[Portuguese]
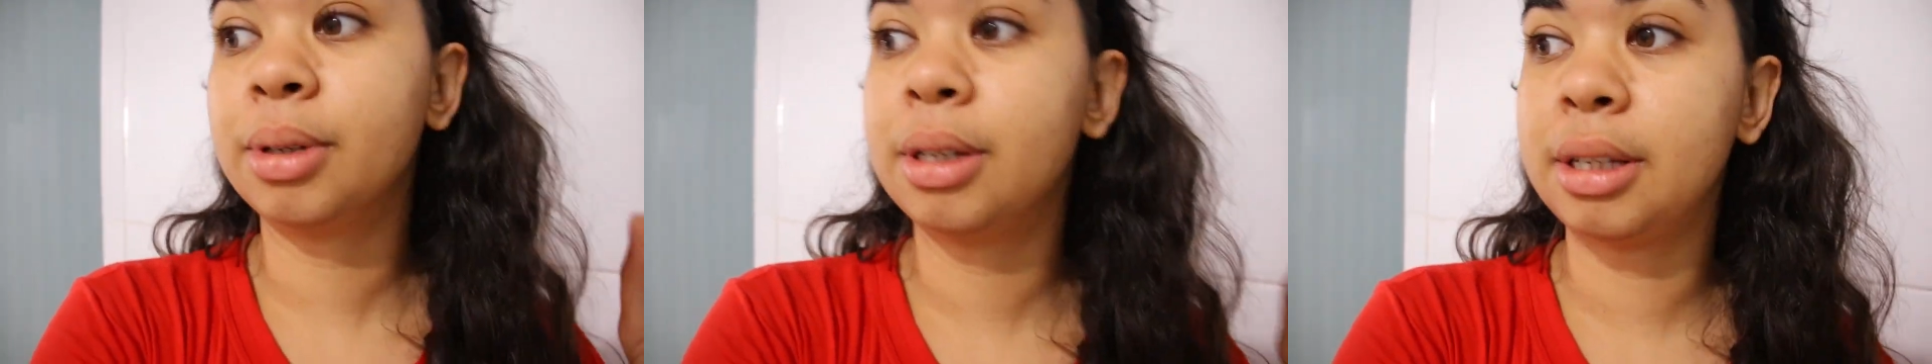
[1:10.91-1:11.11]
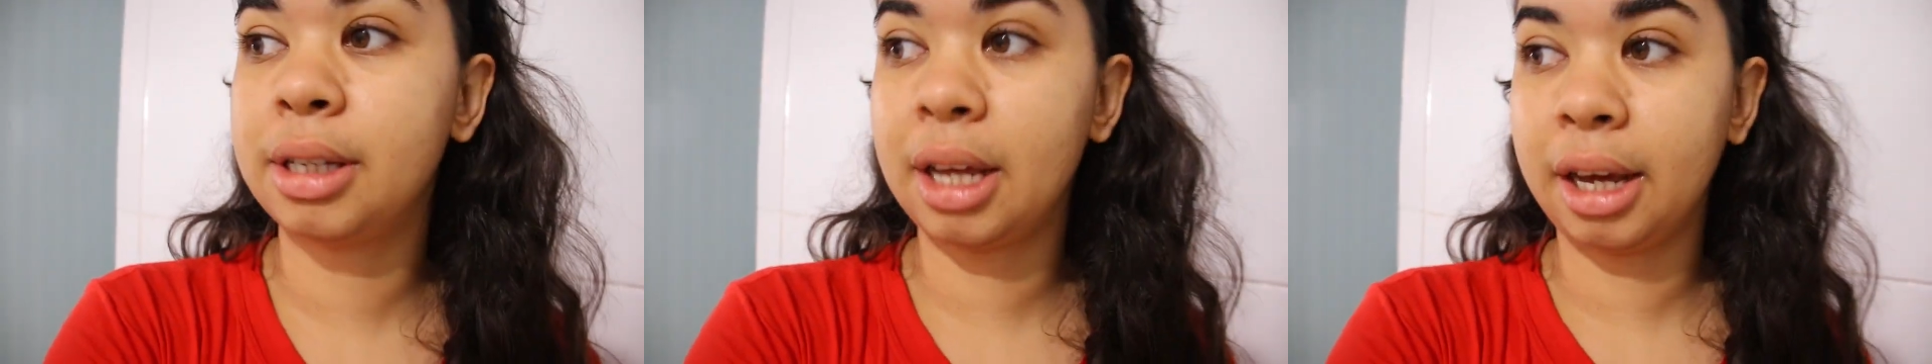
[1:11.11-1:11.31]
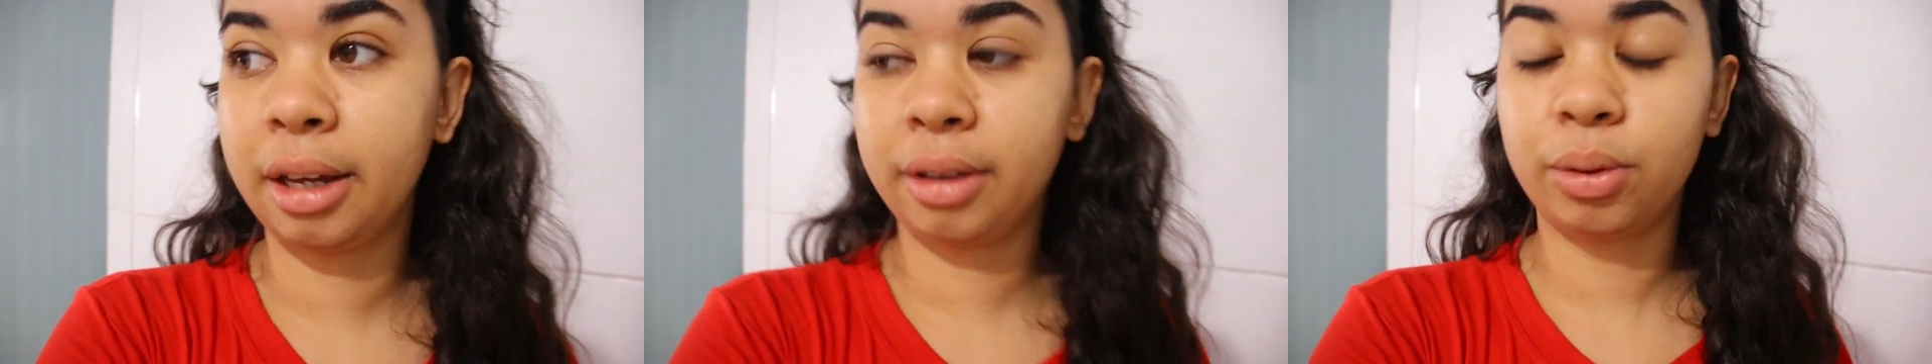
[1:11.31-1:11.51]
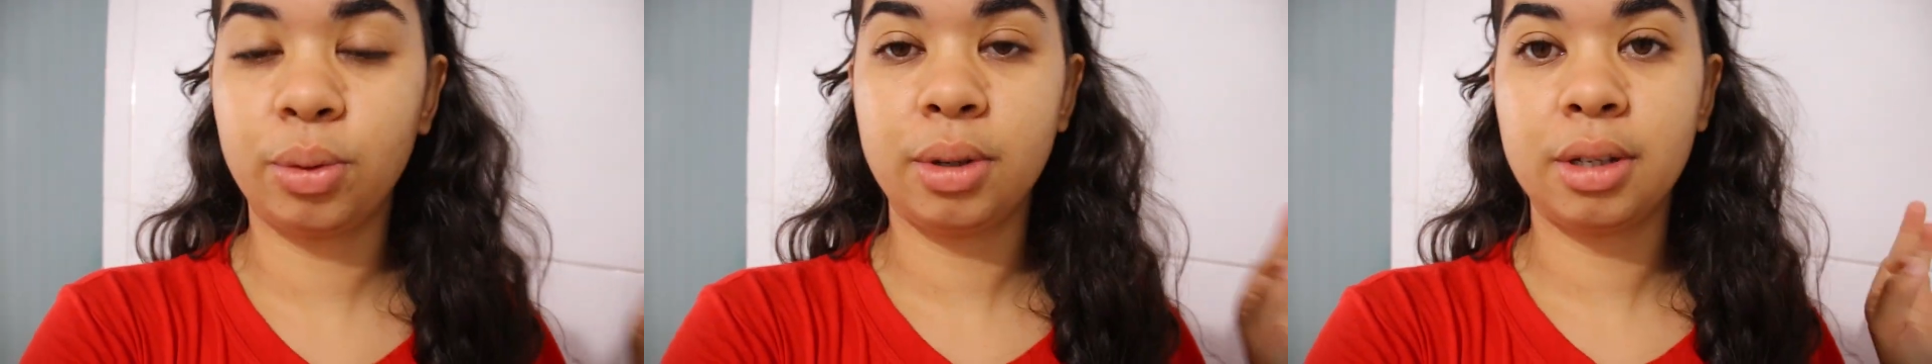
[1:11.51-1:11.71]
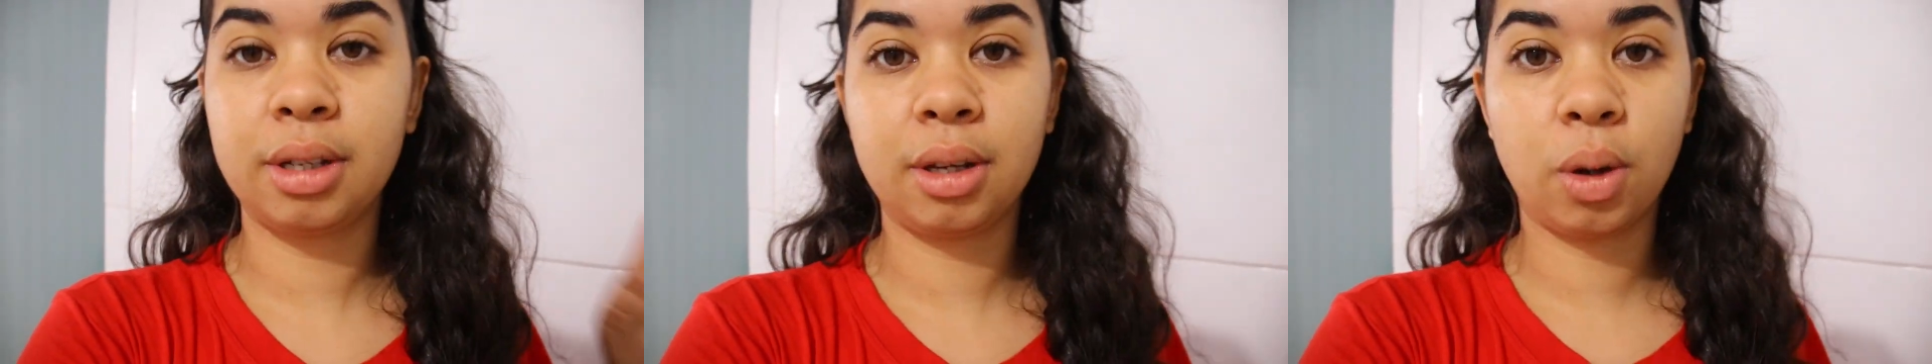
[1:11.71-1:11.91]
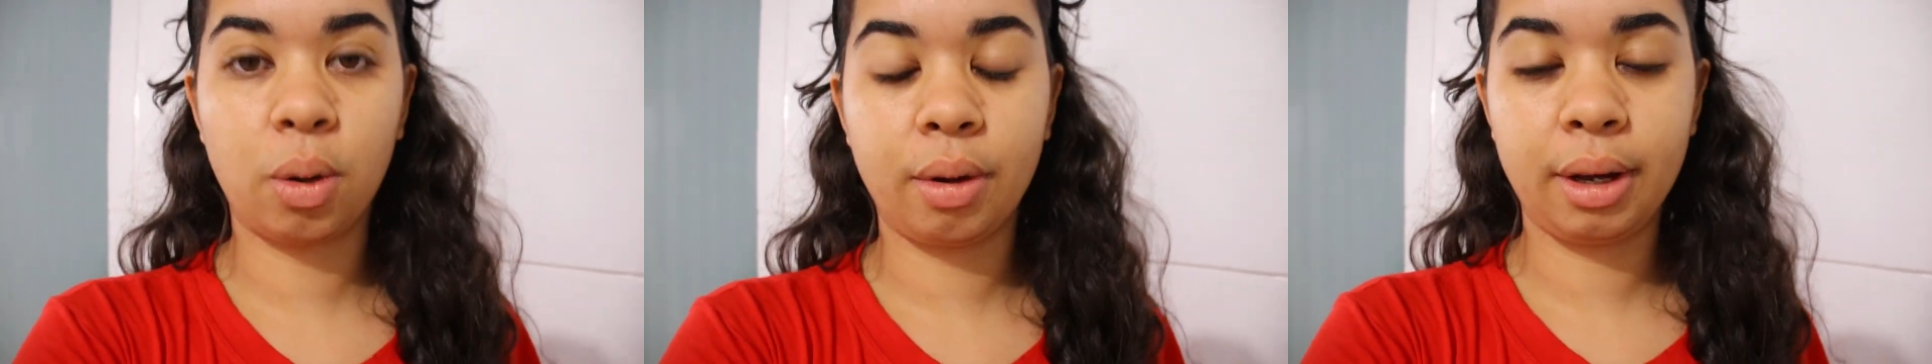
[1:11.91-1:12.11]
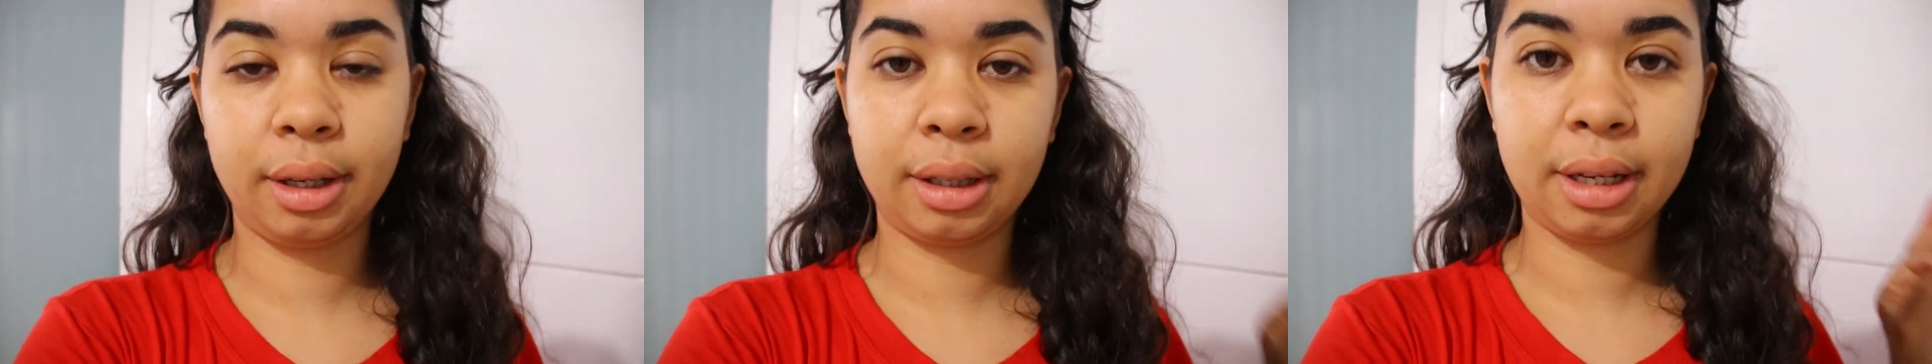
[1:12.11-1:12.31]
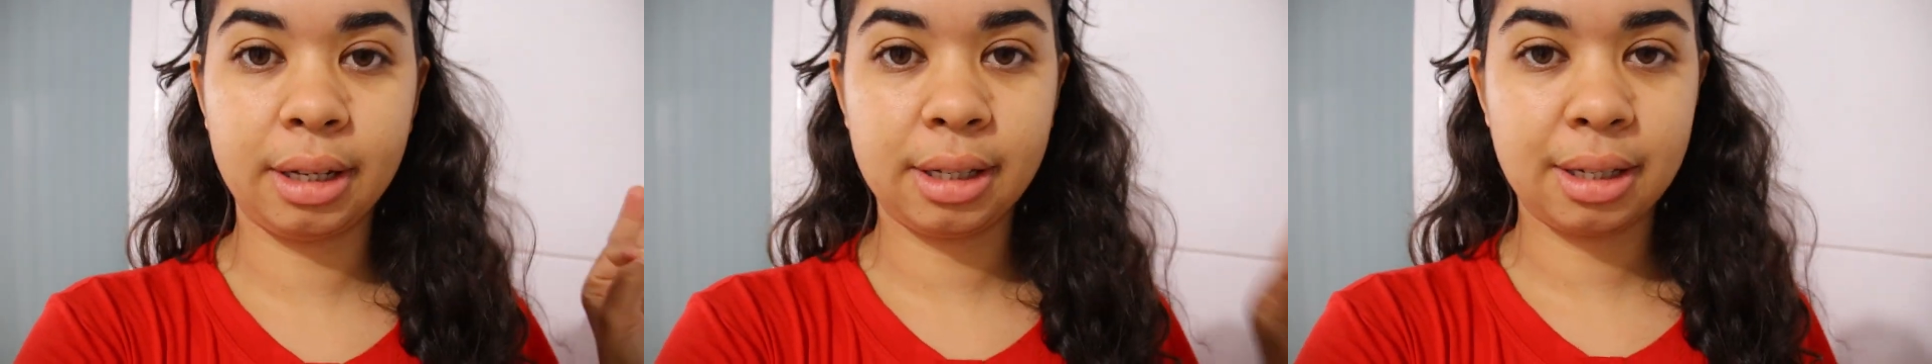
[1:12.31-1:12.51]

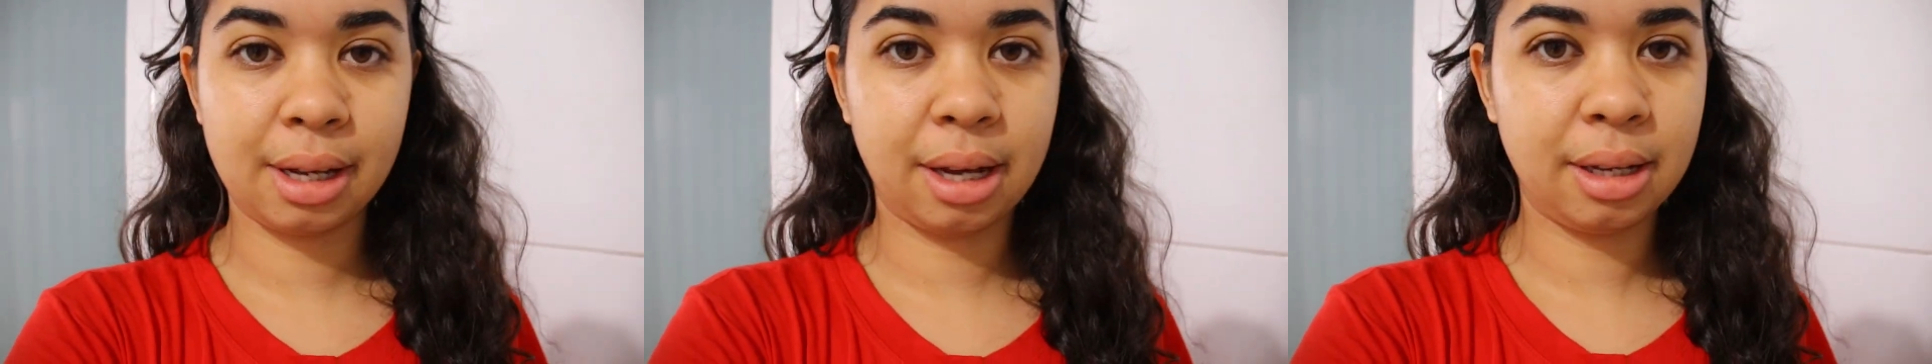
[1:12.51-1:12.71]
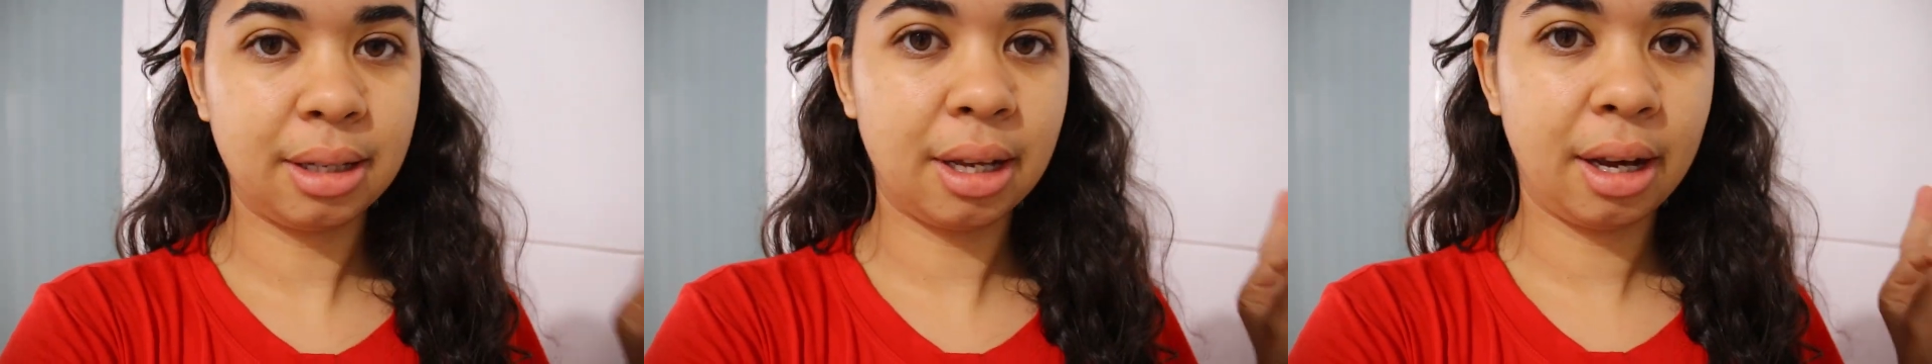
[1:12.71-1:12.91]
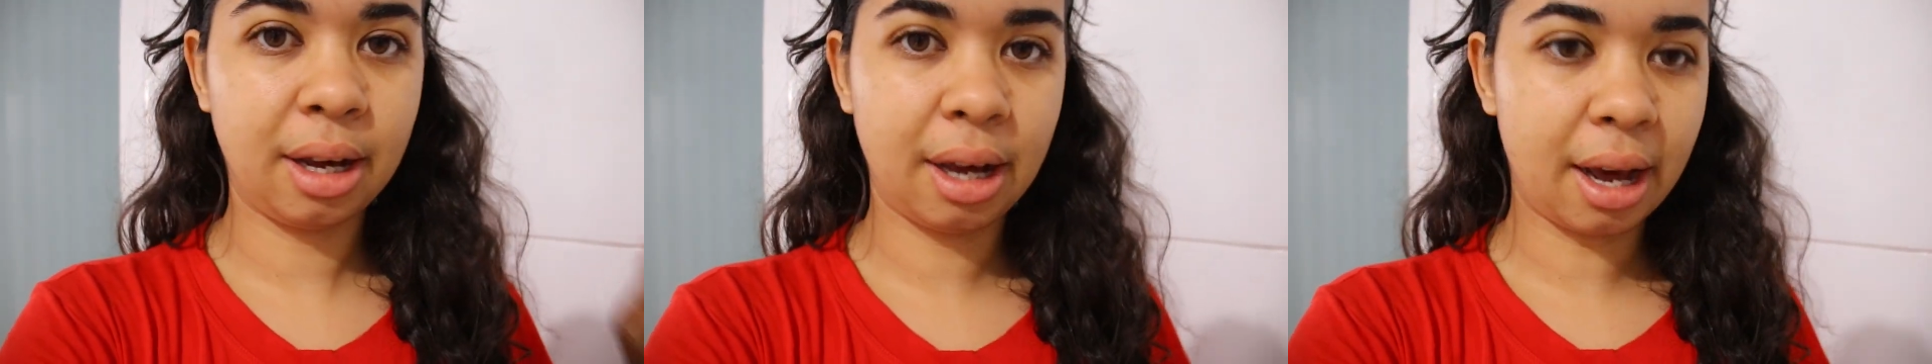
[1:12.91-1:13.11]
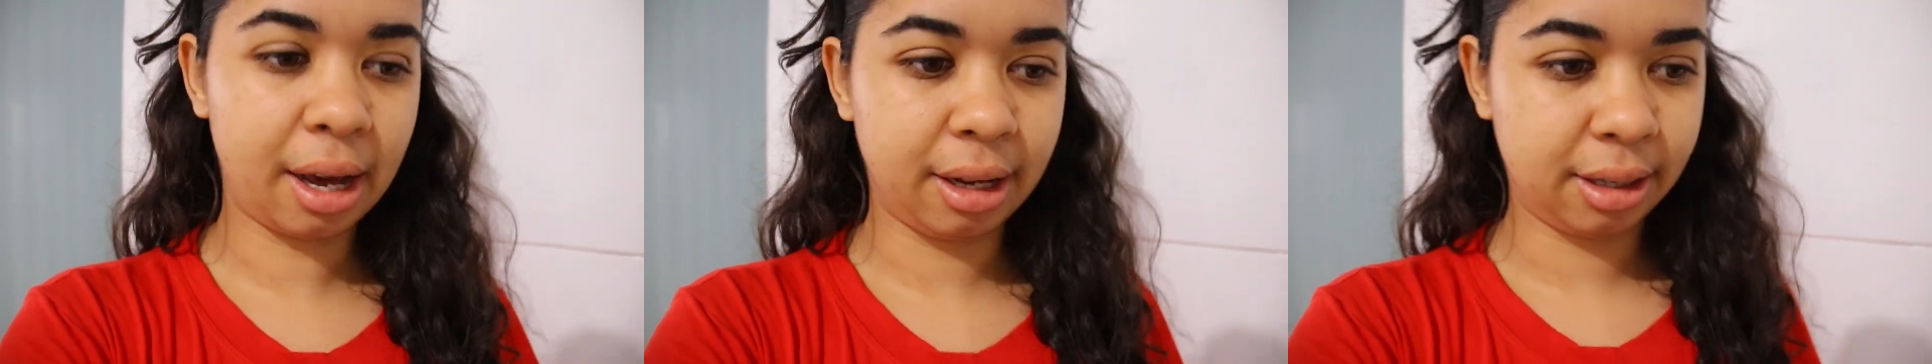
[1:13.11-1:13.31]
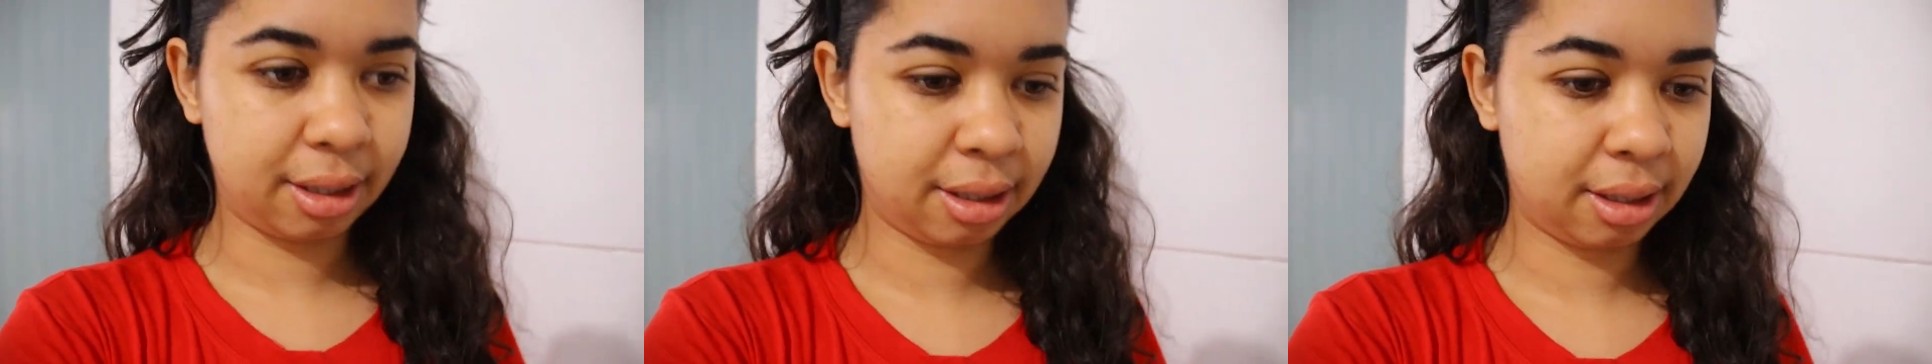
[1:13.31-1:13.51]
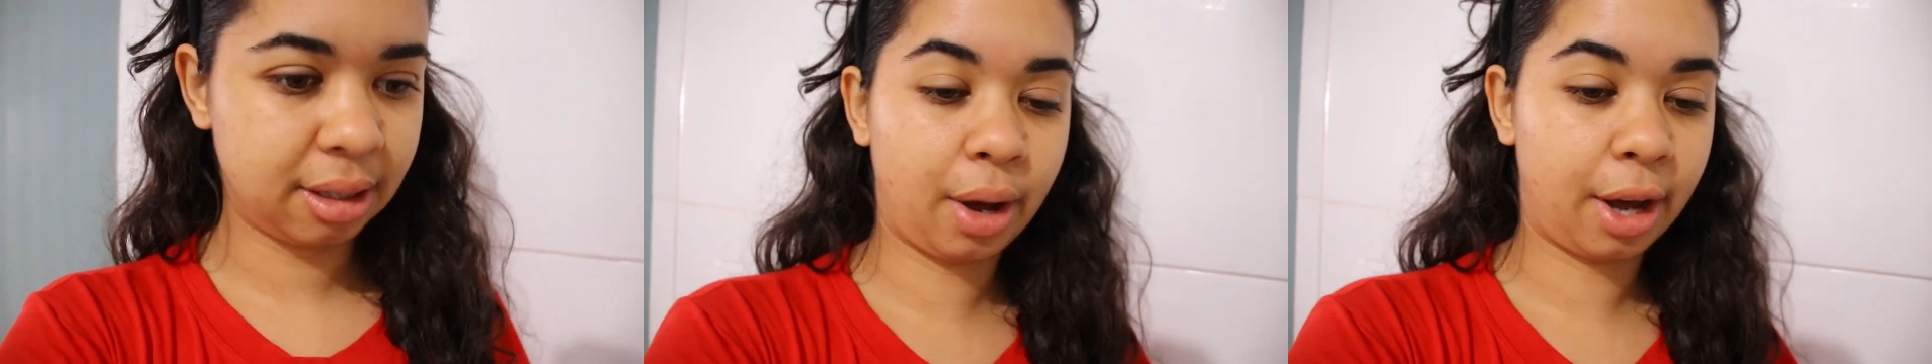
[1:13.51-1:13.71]
156 reais.